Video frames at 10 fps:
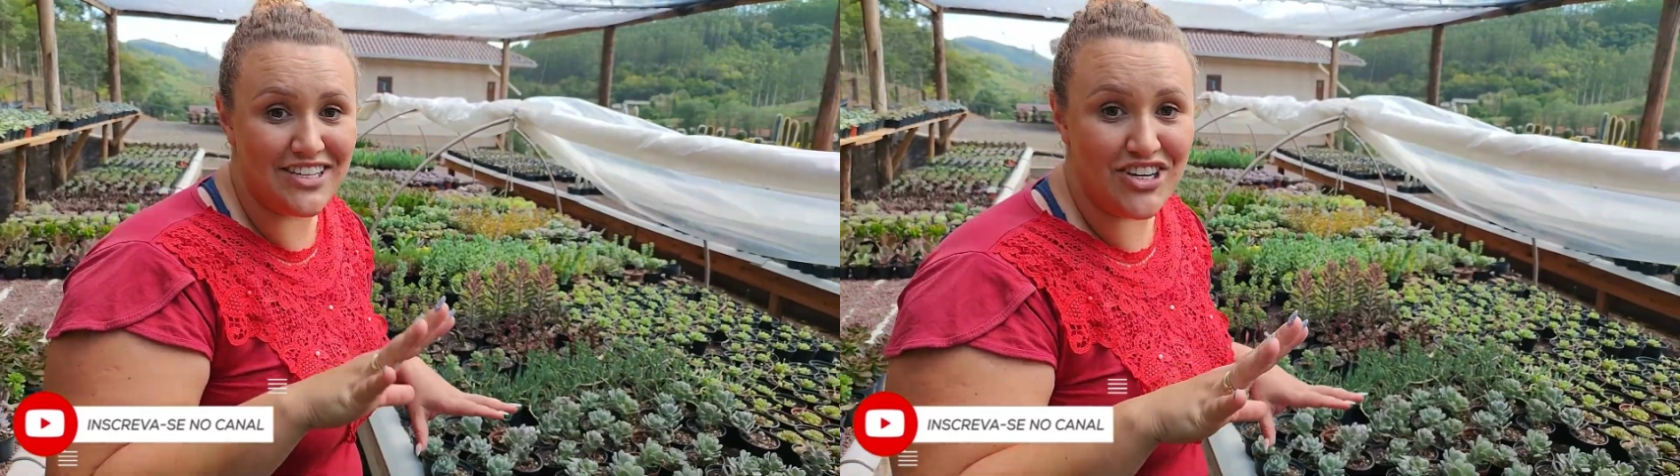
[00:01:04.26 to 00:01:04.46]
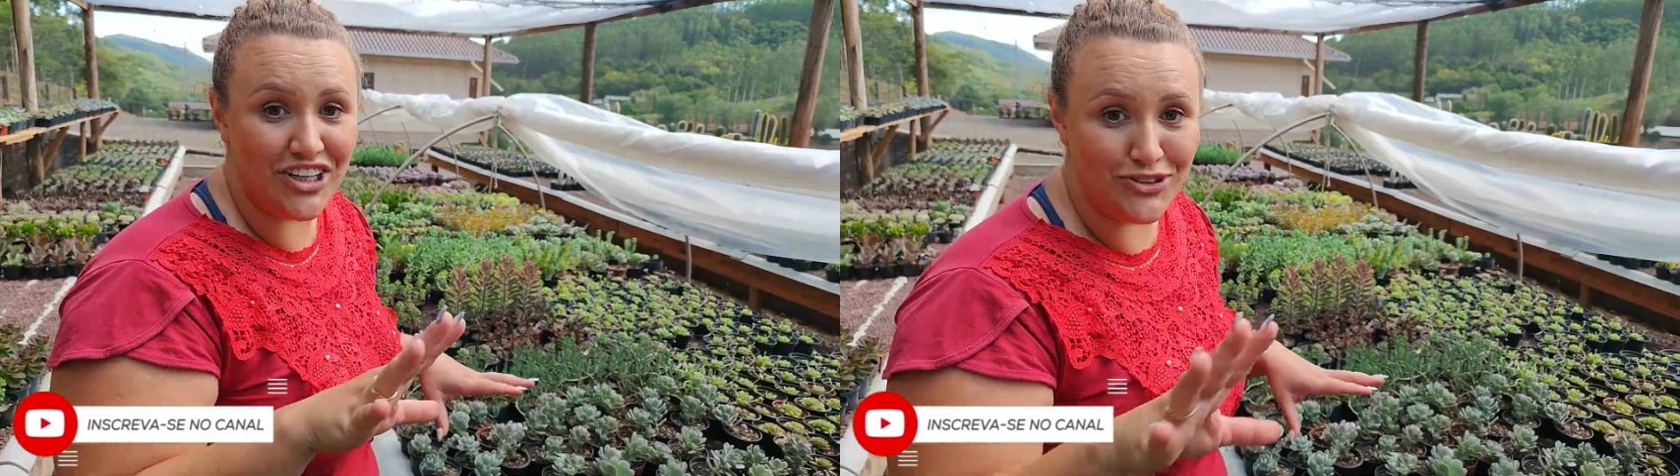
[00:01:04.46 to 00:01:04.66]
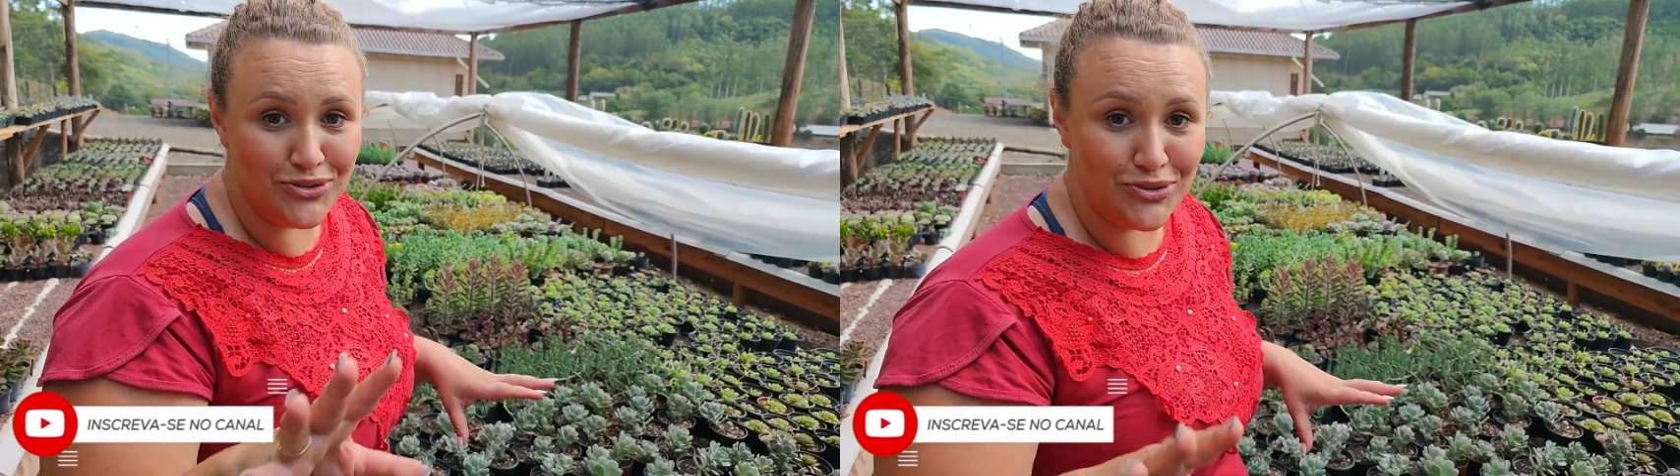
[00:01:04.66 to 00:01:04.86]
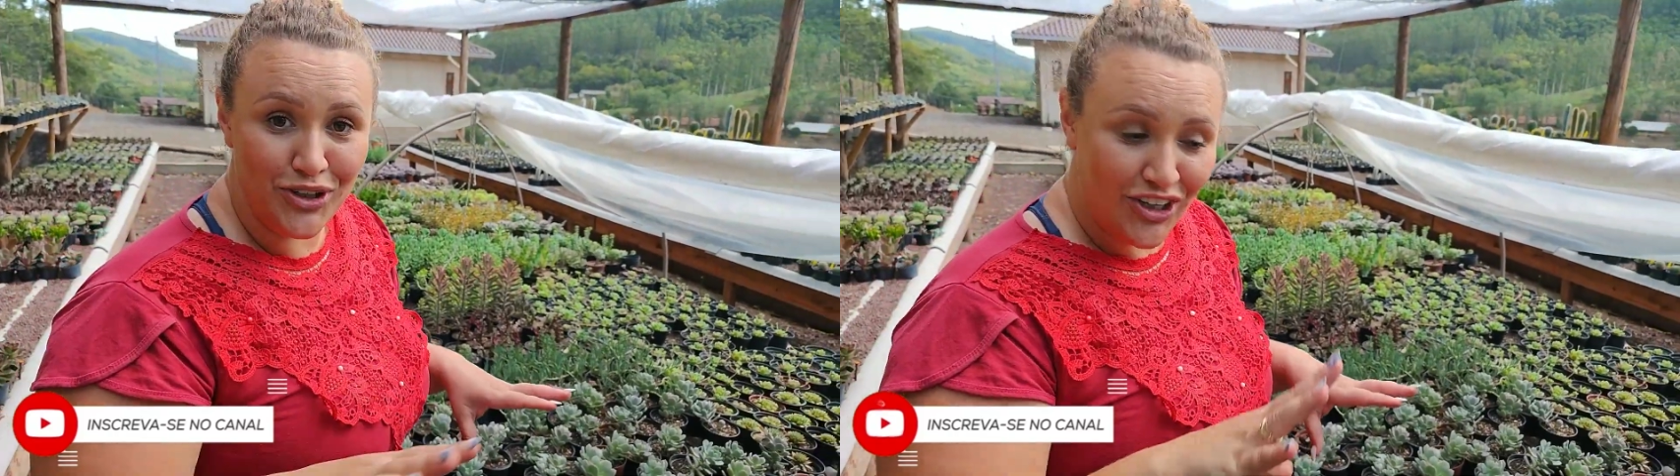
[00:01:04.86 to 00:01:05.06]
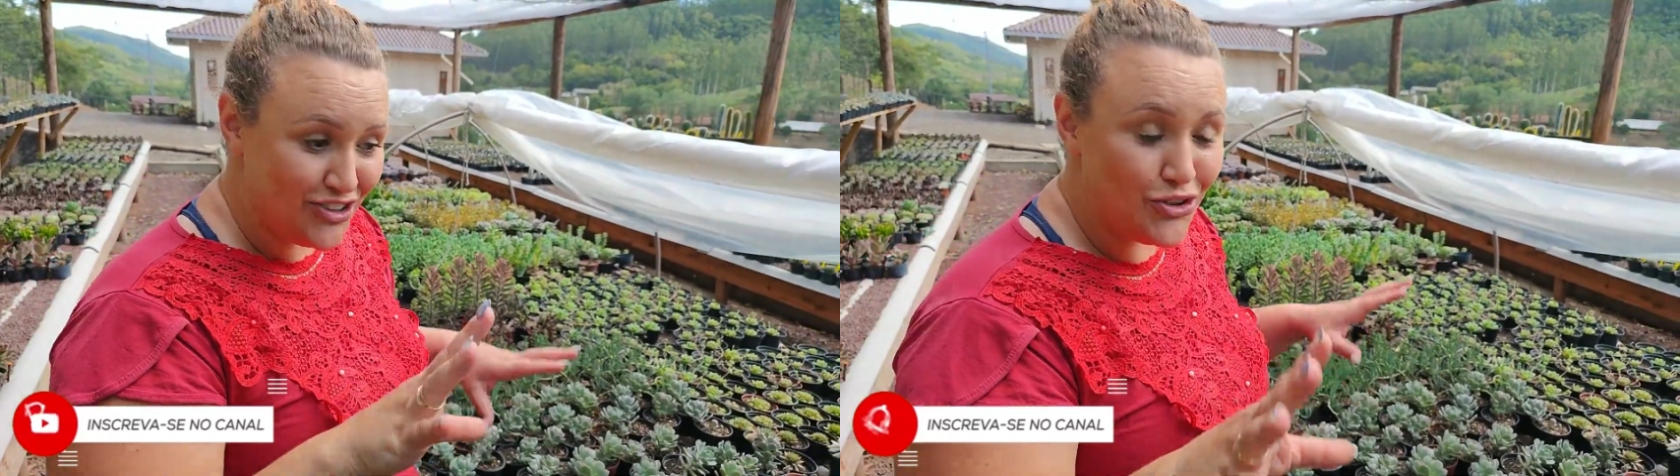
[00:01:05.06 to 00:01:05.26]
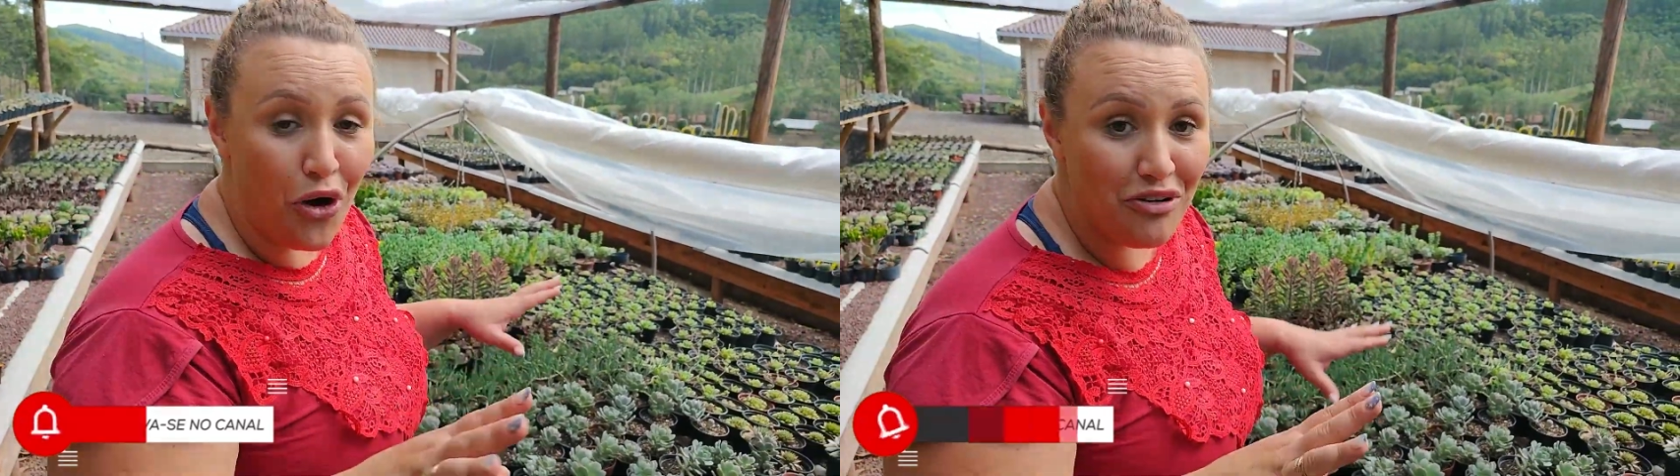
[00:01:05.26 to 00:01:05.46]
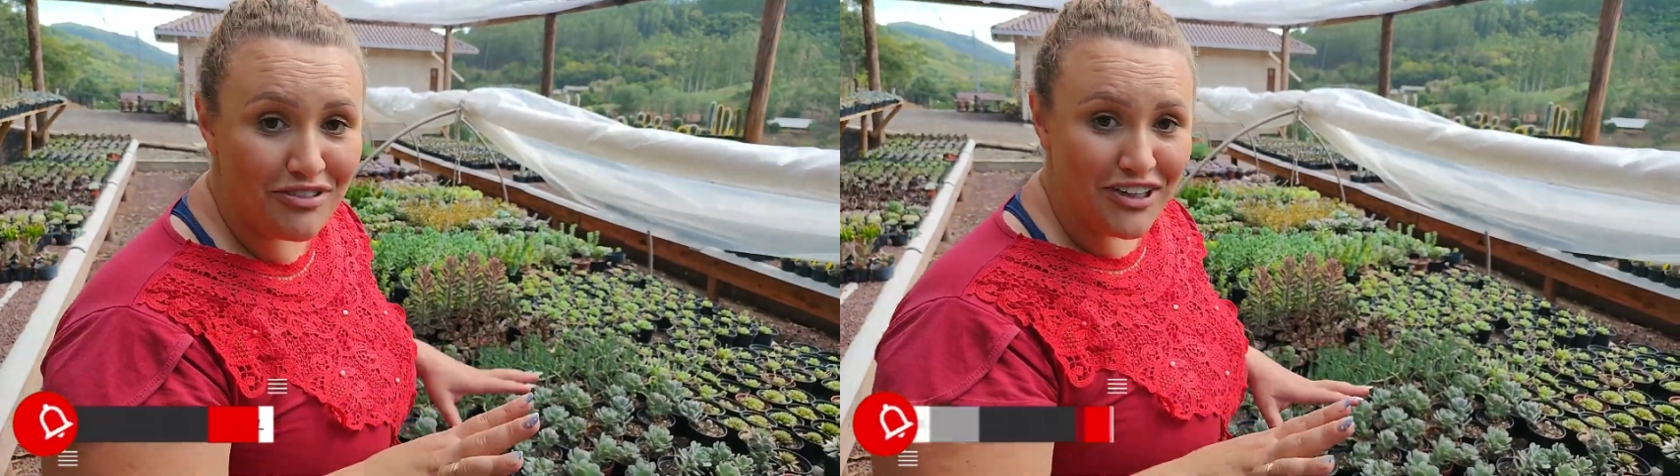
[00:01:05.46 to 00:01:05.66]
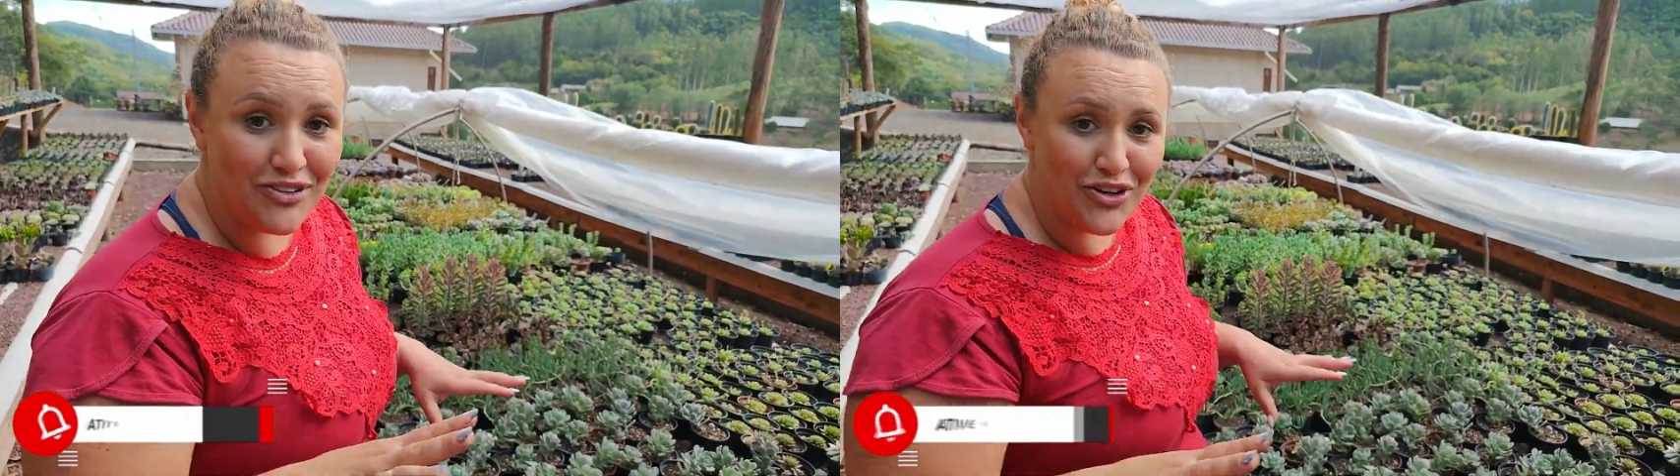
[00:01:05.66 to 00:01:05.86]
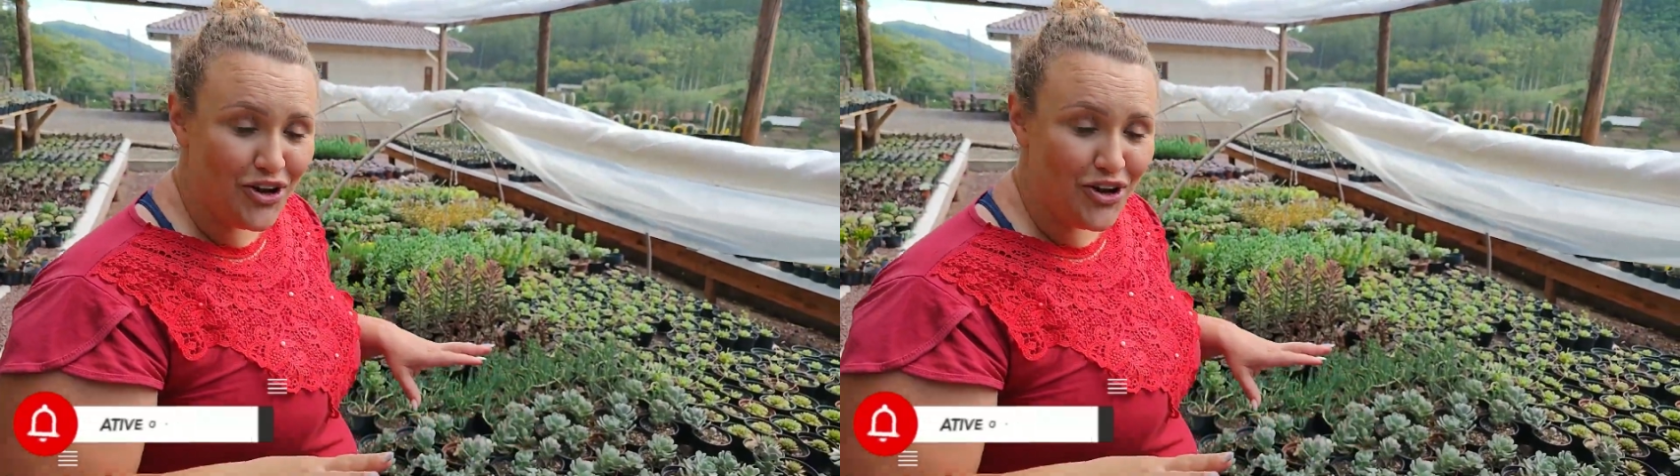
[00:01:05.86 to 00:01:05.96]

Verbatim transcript: está chegando novo aí no